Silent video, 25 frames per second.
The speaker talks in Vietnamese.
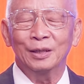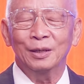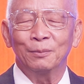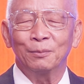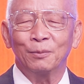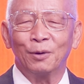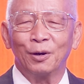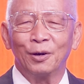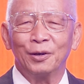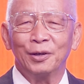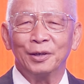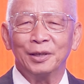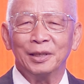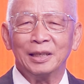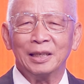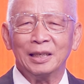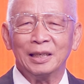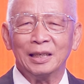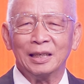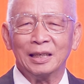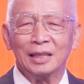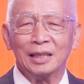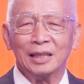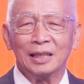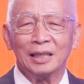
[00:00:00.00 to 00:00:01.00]
Mỗi
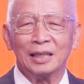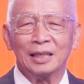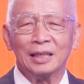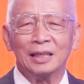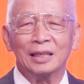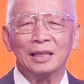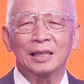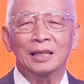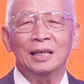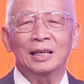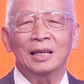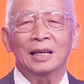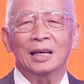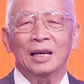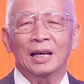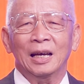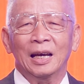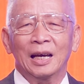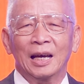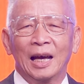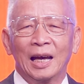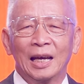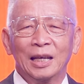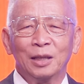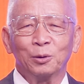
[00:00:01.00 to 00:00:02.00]
à,
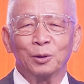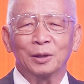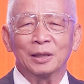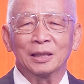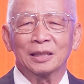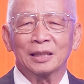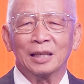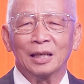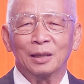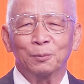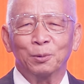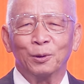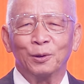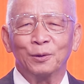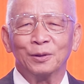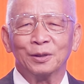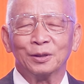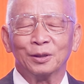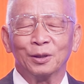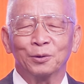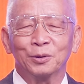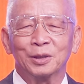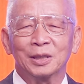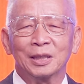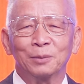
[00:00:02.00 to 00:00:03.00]
hai tuần thành phố có
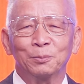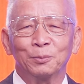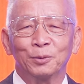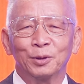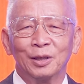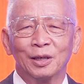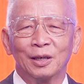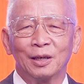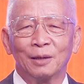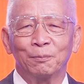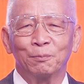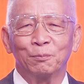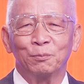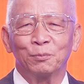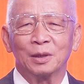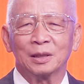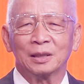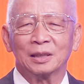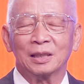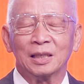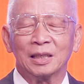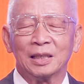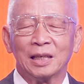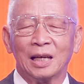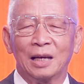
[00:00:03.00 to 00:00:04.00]
tổ chức buổi họp và
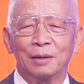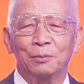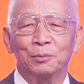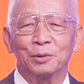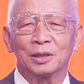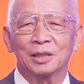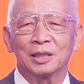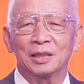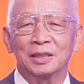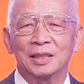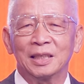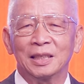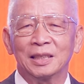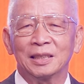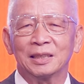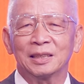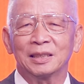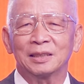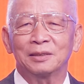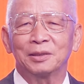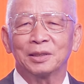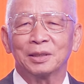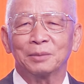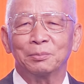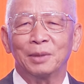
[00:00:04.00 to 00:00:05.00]
tất cả mọi cư dân đều
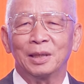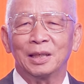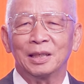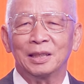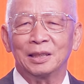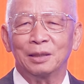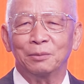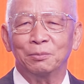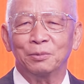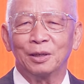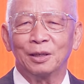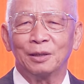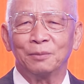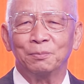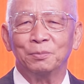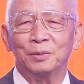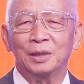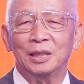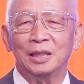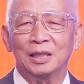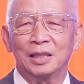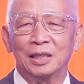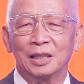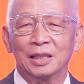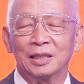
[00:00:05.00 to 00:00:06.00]
được mời đóng góp
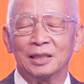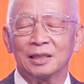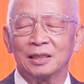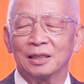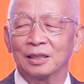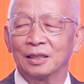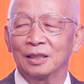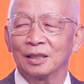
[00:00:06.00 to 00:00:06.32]
ý kiến.